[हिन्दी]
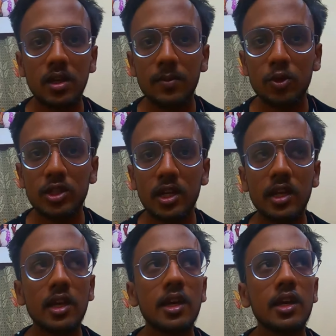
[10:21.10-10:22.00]
हम लोग जा
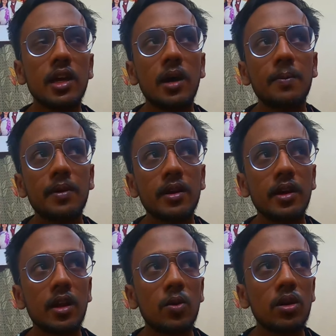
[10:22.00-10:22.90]
रहे हैं
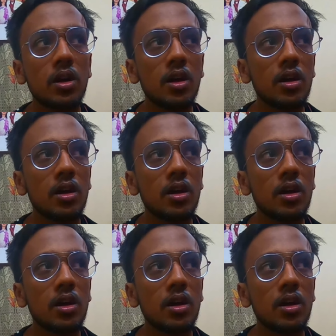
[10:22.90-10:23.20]
आपके अराउंड